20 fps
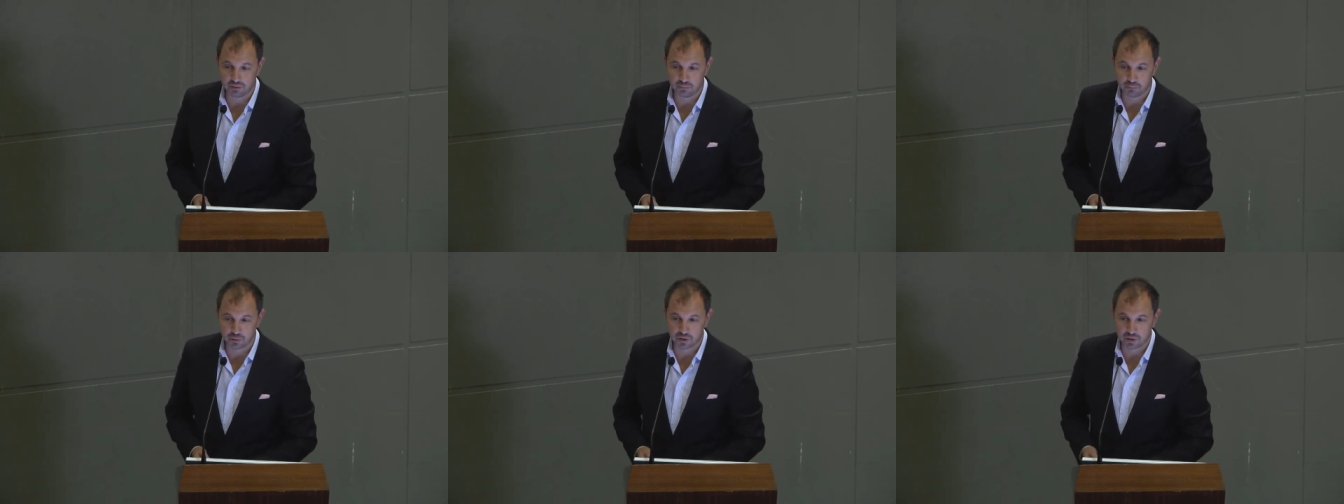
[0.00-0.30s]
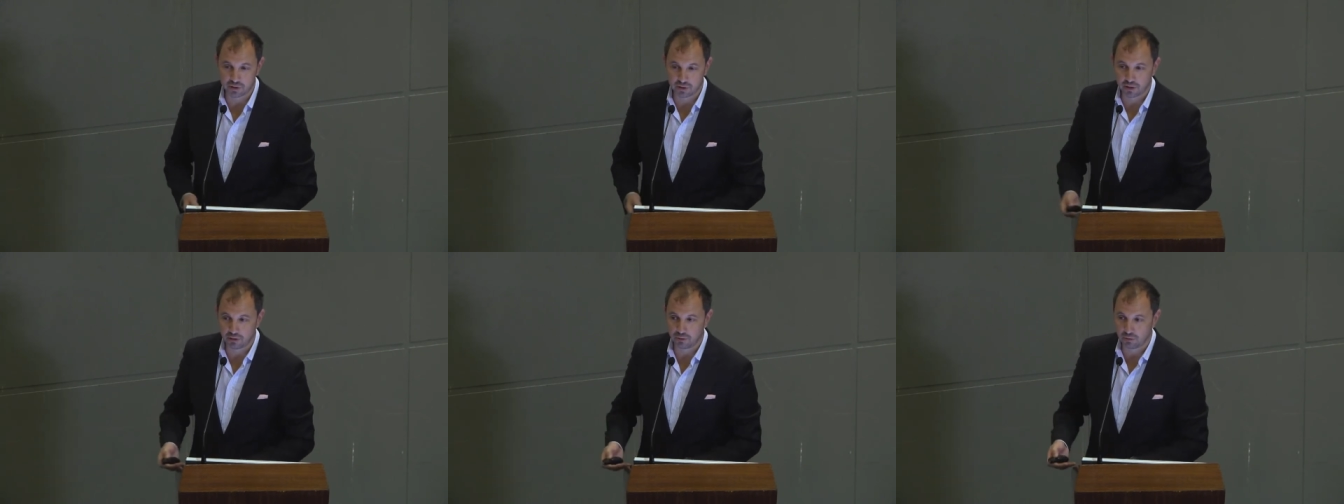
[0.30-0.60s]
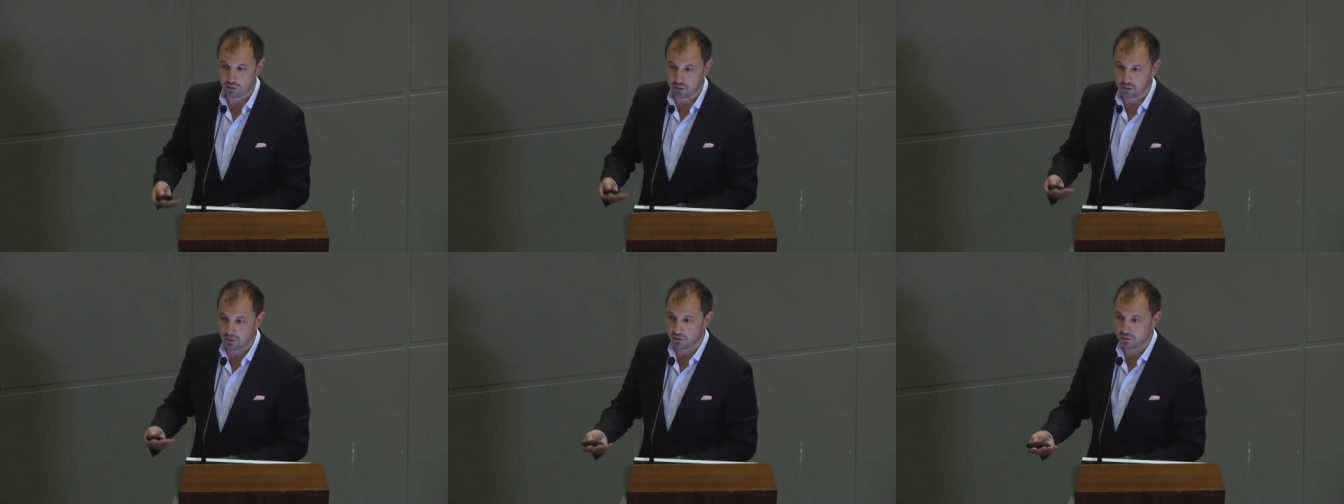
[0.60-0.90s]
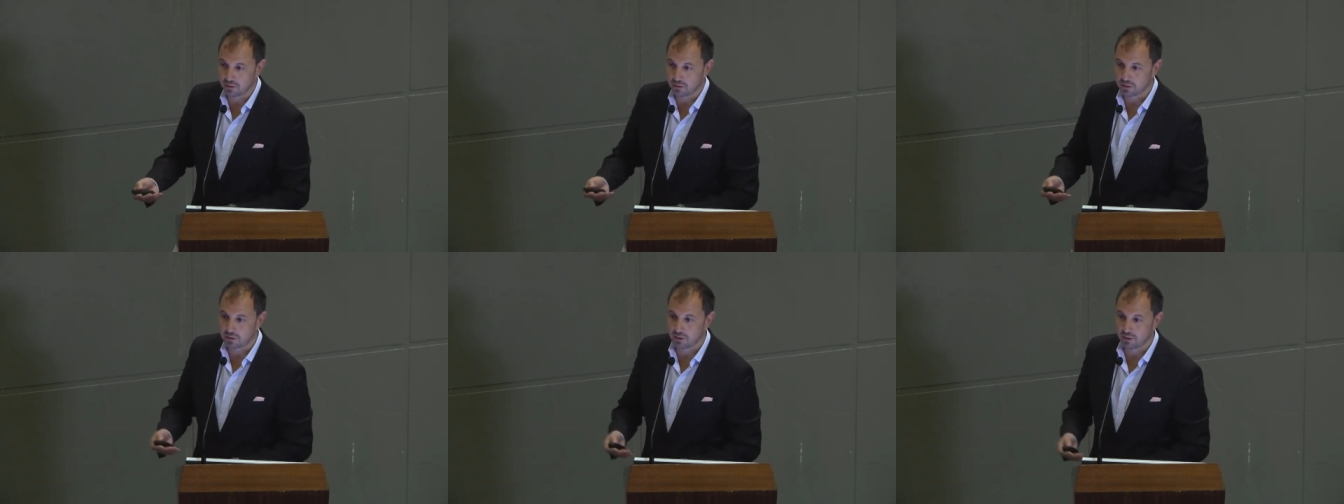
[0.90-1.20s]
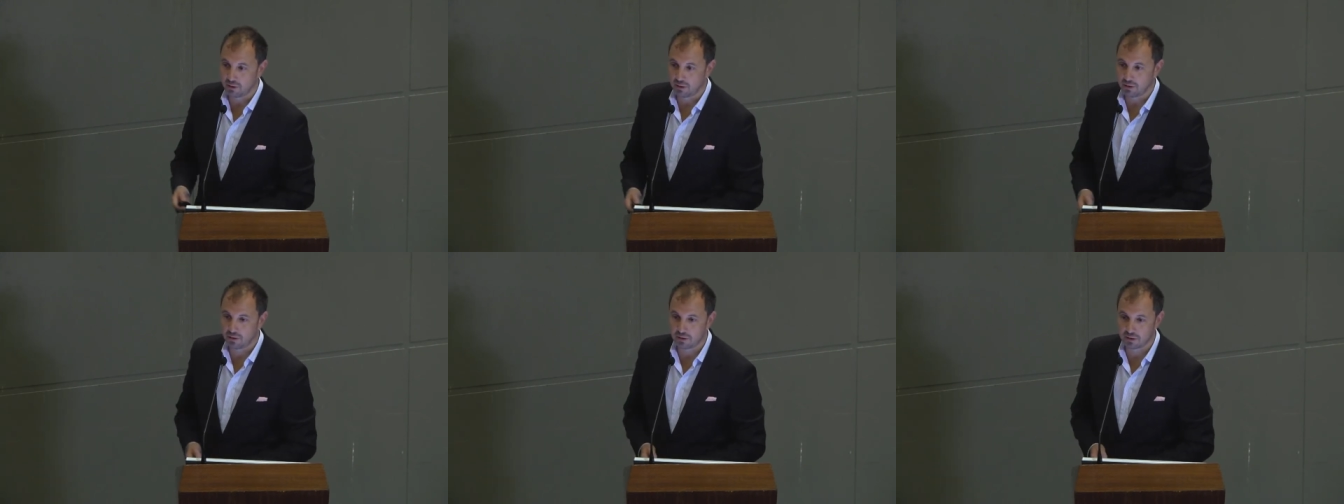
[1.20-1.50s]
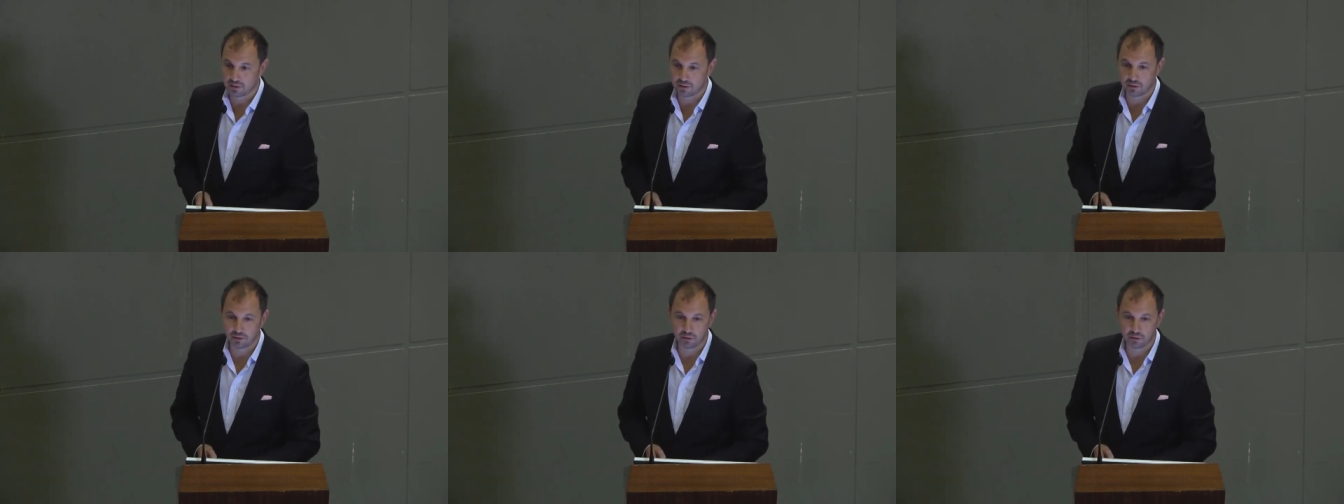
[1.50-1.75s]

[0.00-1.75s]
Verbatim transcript: Hemos estado ahí desde el,